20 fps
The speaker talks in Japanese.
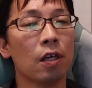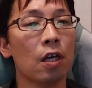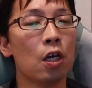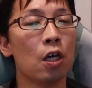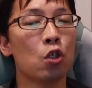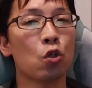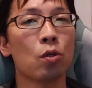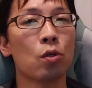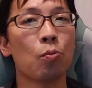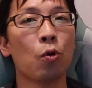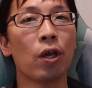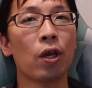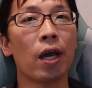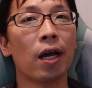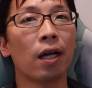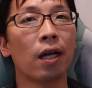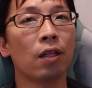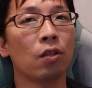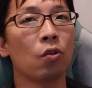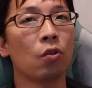非常に盛り上
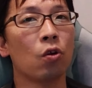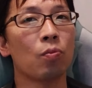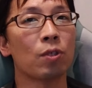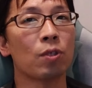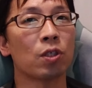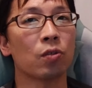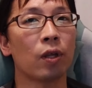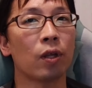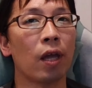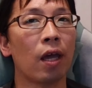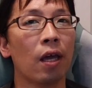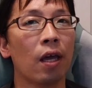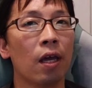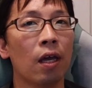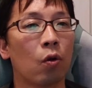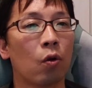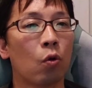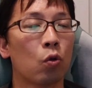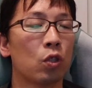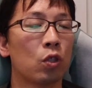がっておりますので、
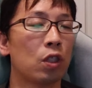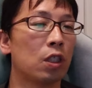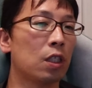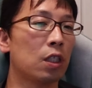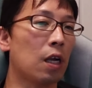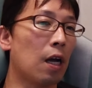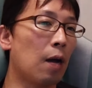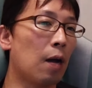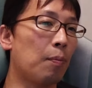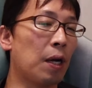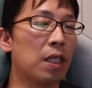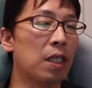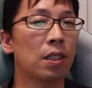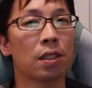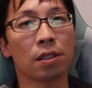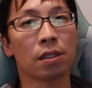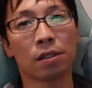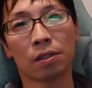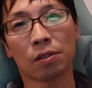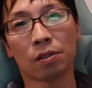えこちら
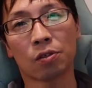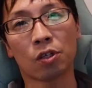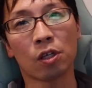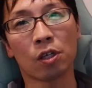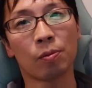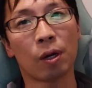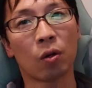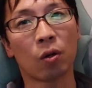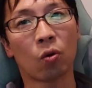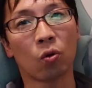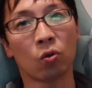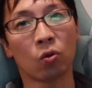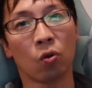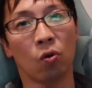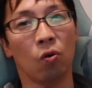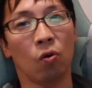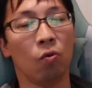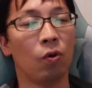バス、車のこと、